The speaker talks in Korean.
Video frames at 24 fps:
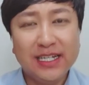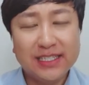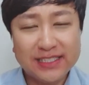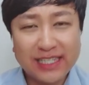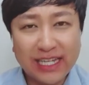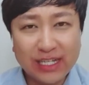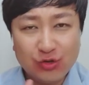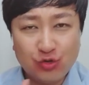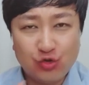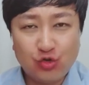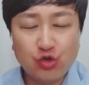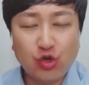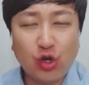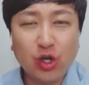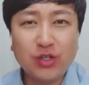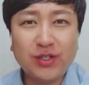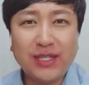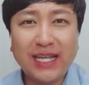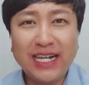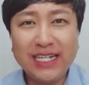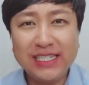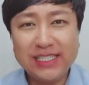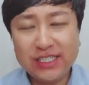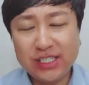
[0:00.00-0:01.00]
자,
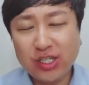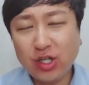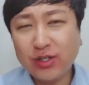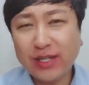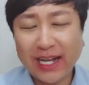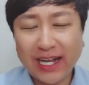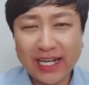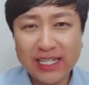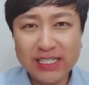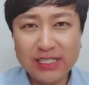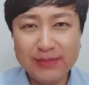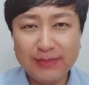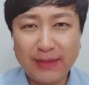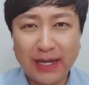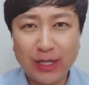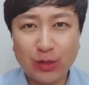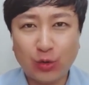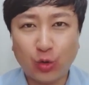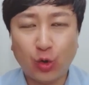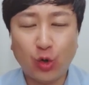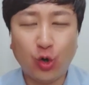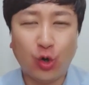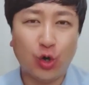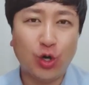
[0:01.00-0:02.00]
6월달, 7월달까지만
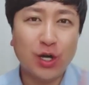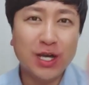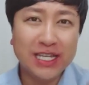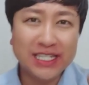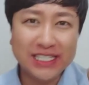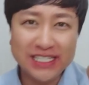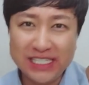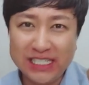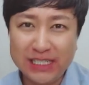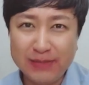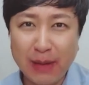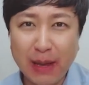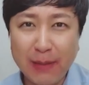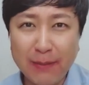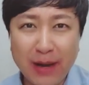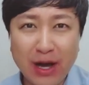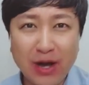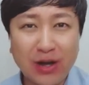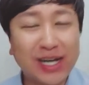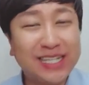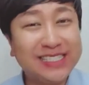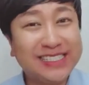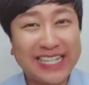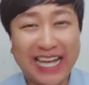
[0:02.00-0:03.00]
해도 200만
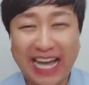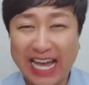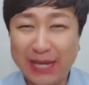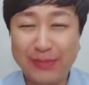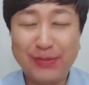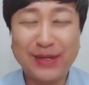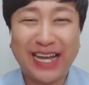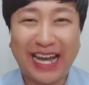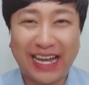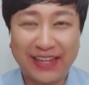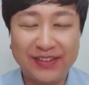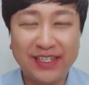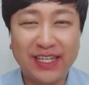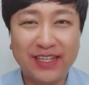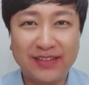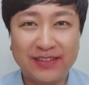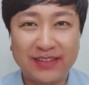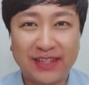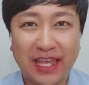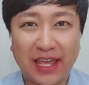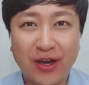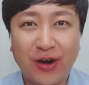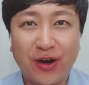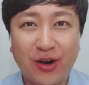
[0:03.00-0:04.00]
원까지 가입이
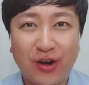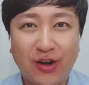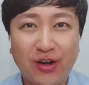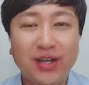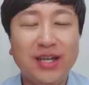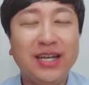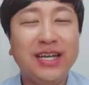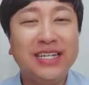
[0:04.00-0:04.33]
가능했는데요.